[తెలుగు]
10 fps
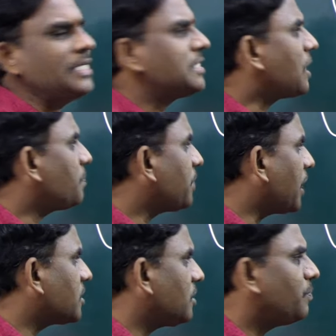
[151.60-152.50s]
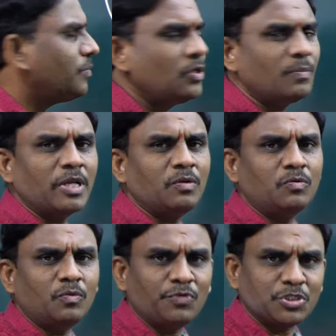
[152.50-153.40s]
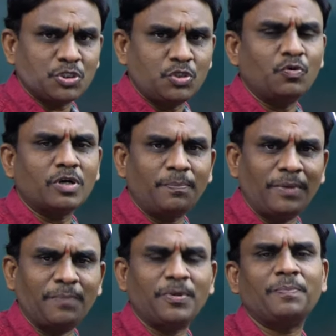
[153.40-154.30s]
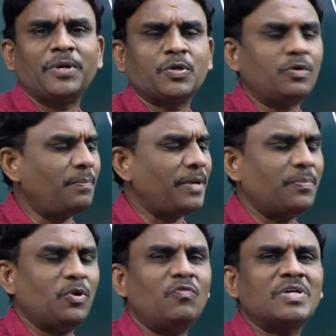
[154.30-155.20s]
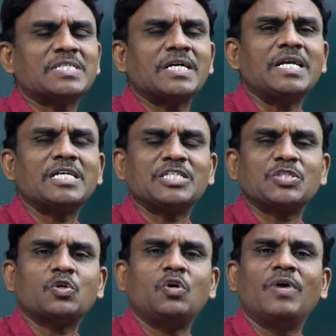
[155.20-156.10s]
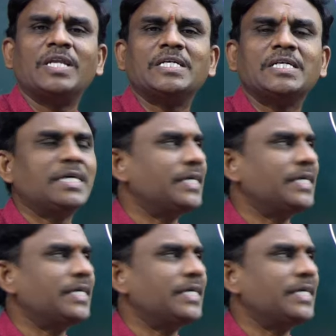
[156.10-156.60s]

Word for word: ఈ సబ్ సబ్టాక్సిన్ మనం ఫస్ట్ ఒక పేపర్ పెట్టుకుని ఆ పేపర్లో వరుసగా రాసేసుకోవాలి